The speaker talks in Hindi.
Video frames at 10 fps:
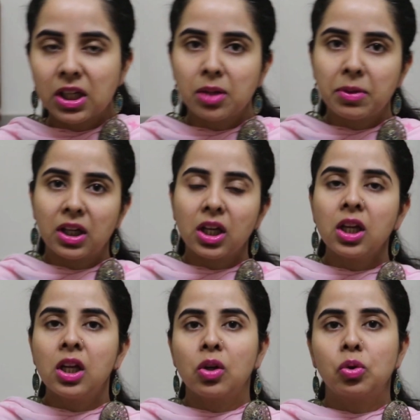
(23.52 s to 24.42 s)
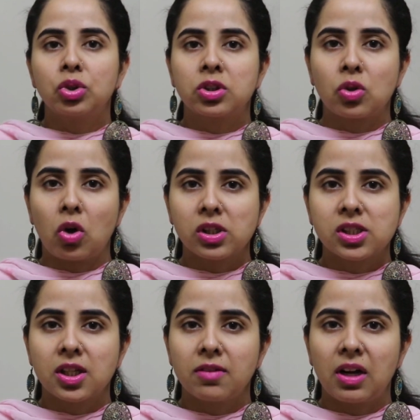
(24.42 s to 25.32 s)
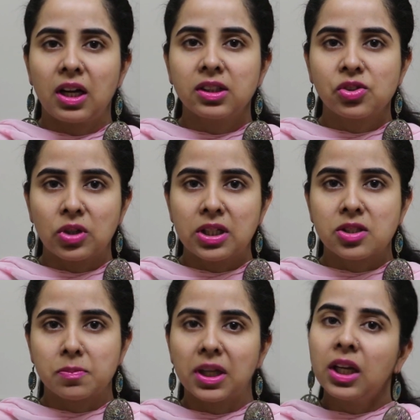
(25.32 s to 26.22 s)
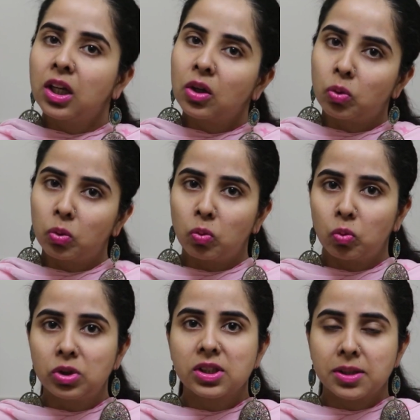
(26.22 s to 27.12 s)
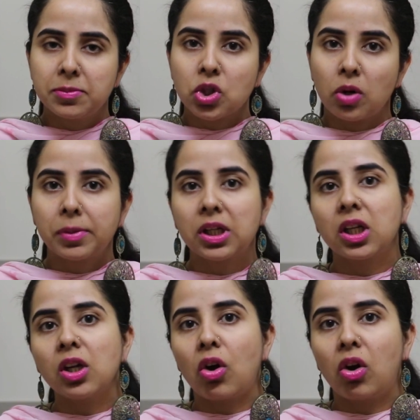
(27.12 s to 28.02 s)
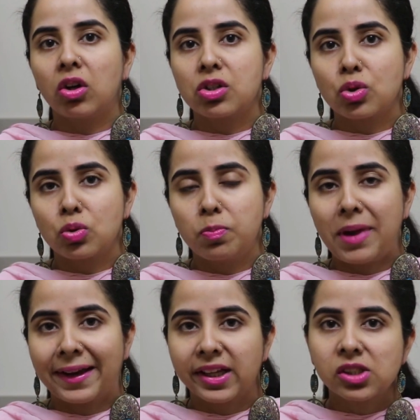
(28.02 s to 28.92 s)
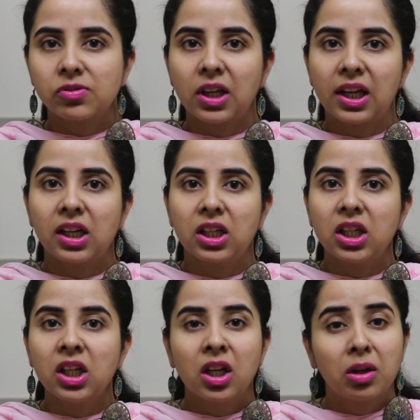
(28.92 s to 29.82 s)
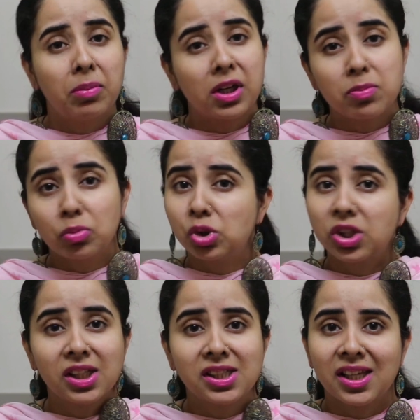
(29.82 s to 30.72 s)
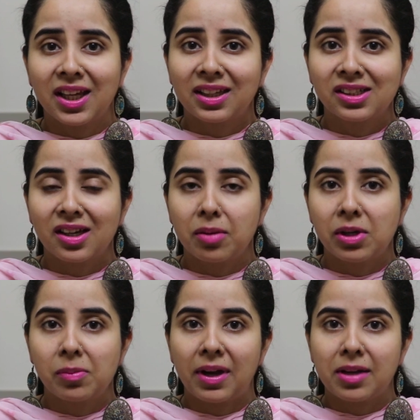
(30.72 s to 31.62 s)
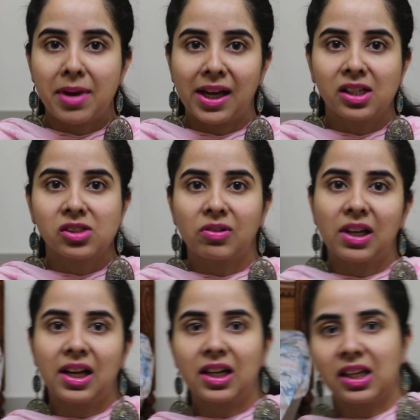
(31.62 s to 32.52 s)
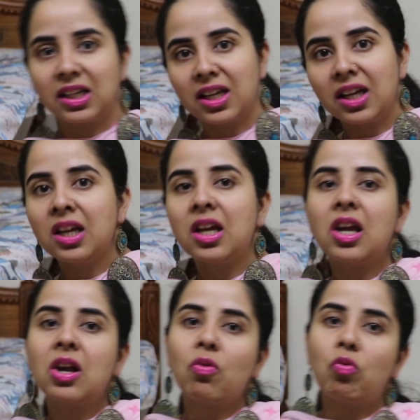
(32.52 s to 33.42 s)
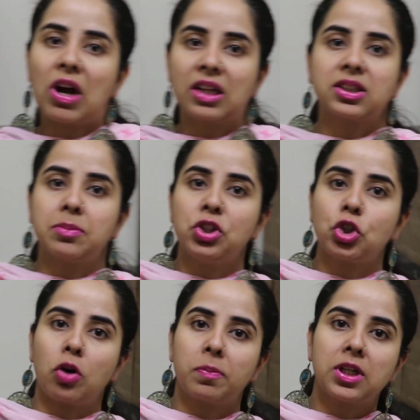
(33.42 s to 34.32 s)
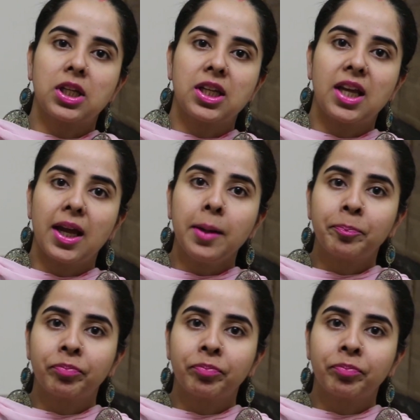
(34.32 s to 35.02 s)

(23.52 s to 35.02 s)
भी की मैंने कुछ स्टॉल्स थे वहाँ स्ट्रीट्स में उधर से भी शॉपिंग की और जो बैंगल्स वगैरह ली बड़ी मुश्किल से एक जगह मिल पाई बैंगल्स वगैरह के लिए वहाँ से भी शॉपिंग की है